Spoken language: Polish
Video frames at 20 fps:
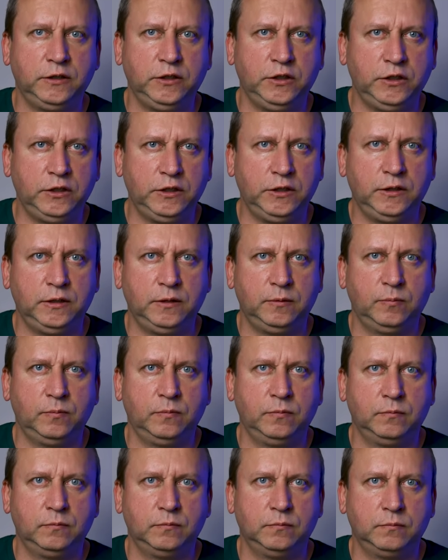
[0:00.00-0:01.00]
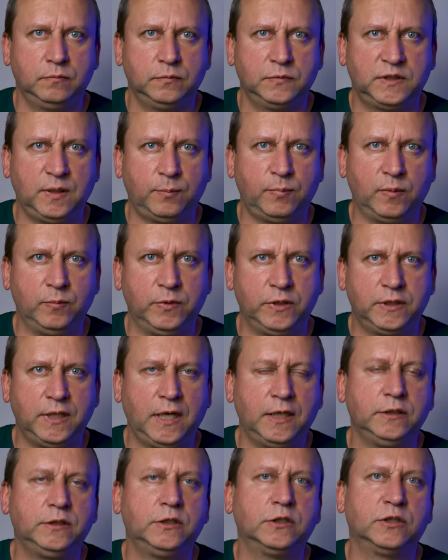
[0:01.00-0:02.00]
I
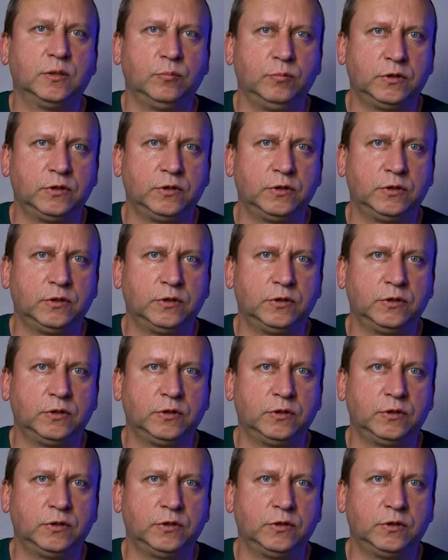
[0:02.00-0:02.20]
Zapamiętajcie,